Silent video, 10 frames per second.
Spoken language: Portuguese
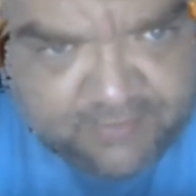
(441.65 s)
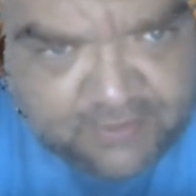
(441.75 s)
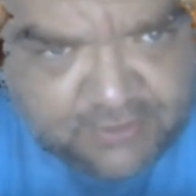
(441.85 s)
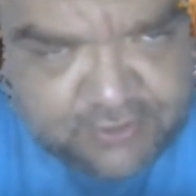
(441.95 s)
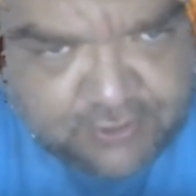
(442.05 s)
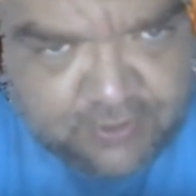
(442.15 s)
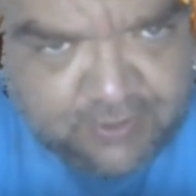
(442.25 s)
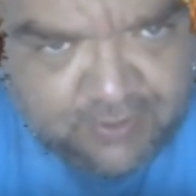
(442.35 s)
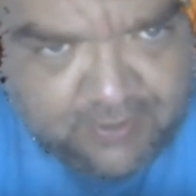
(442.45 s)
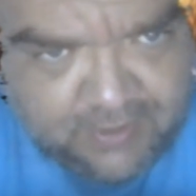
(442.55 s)

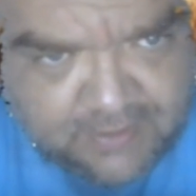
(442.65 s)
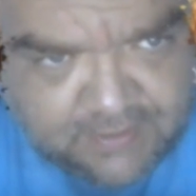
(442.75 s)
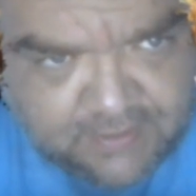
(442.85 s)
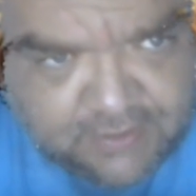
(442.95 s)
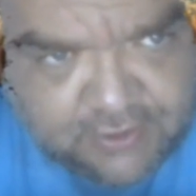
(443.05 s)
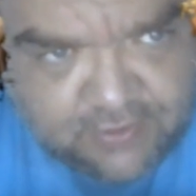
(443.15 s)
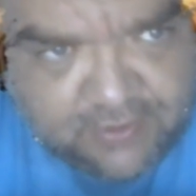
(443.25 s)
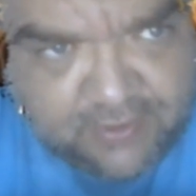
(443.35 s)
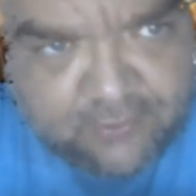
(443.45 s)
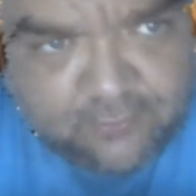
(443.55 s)
existe dentro da
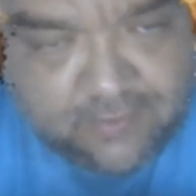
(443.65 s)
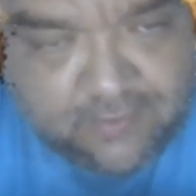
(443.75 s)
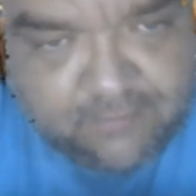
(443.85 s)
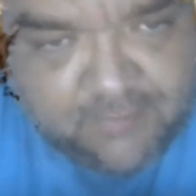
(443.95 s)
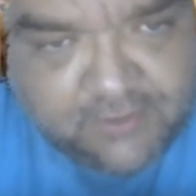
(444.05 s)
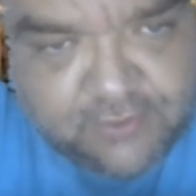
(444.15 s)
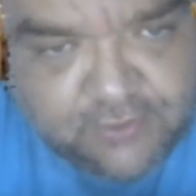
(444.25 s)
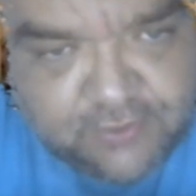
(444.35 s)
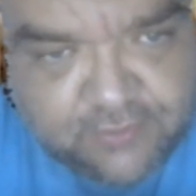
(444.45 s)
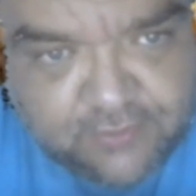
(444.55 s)
mente de um
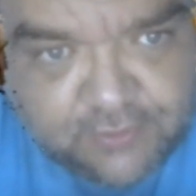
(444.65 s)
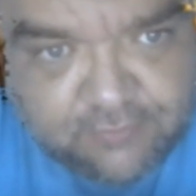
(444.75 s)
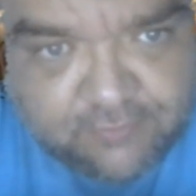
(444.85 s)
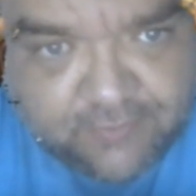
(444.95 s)
Criador.